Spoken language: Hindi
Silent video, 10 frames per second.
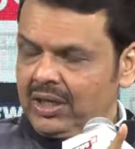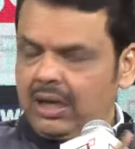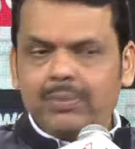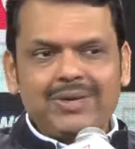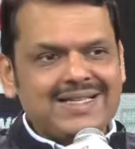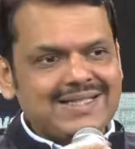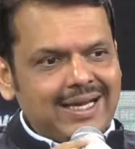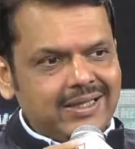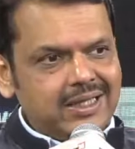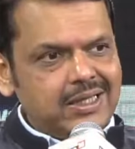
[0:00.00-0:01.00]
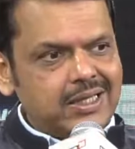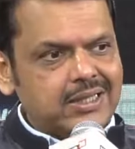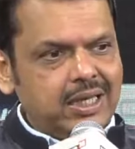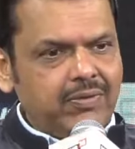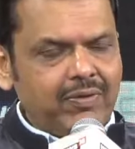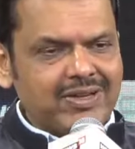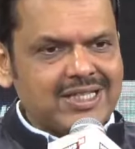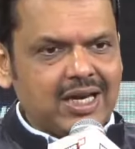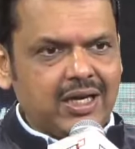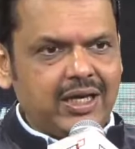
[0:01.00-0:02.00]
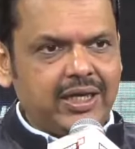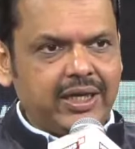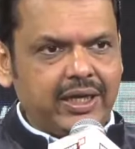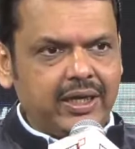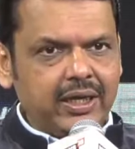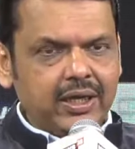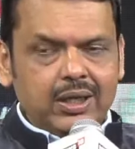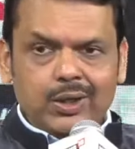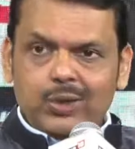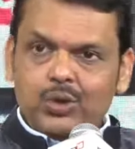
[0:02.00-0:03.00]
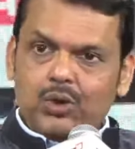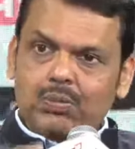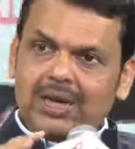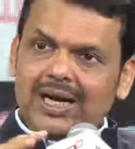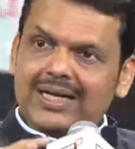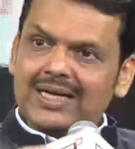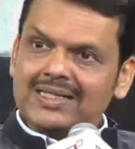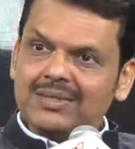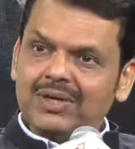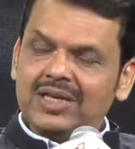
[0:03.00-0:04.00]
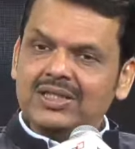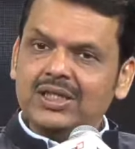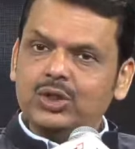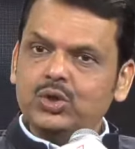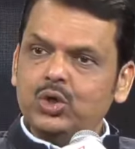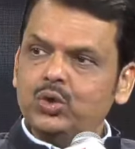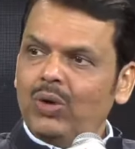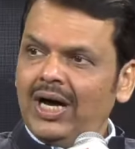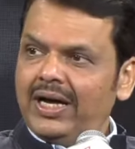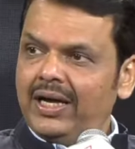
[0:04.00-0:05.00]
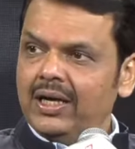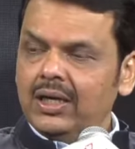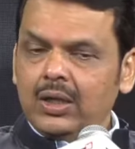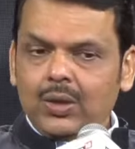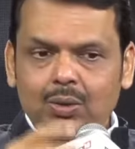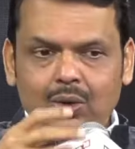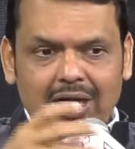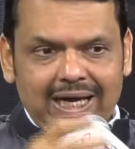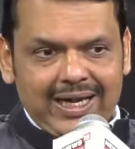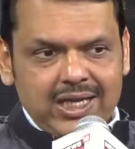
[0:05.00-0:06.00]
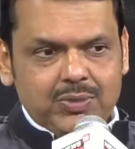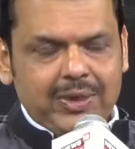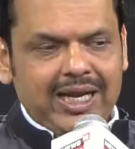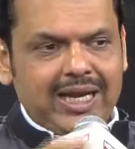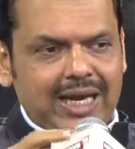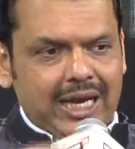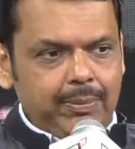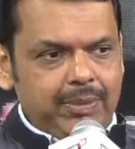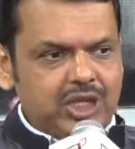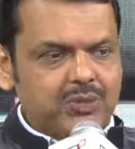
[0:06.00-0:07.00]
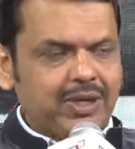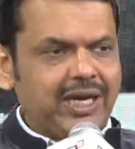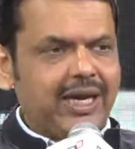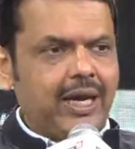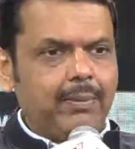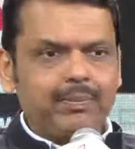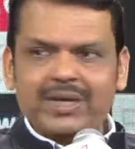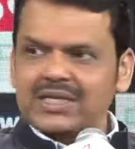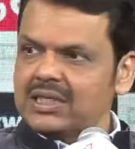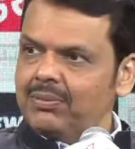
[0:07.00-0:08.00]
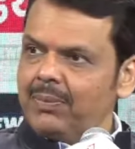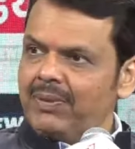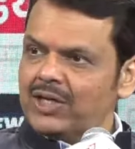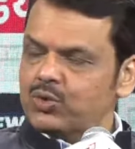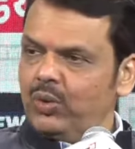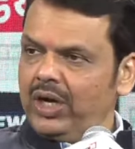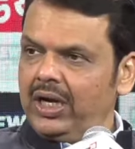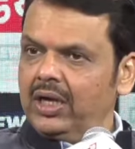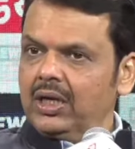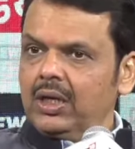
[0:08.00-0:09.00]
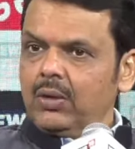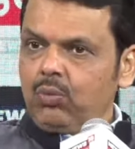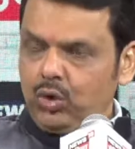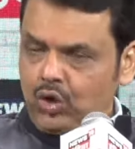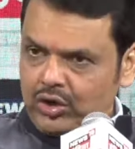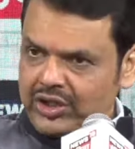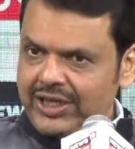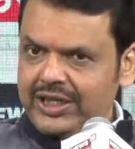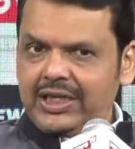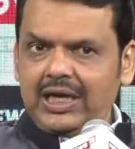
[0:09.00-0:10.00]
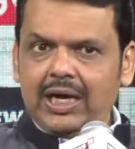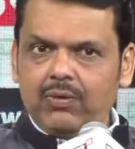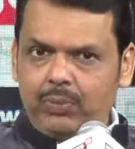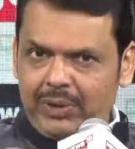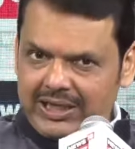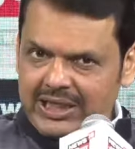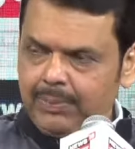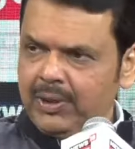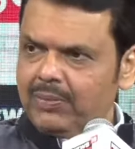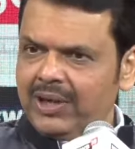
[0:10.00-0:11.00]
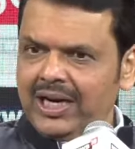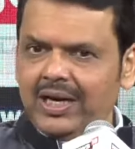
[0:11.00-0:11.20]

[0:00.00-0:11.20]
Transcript: हमने सारथी जैसी व्यवस्था खड़ी की तो मराठा समाज के जो युवा है वो आई बने आई बने एम में पास हुए वो डॉक्टरेट किया वो प्राध्यापक बने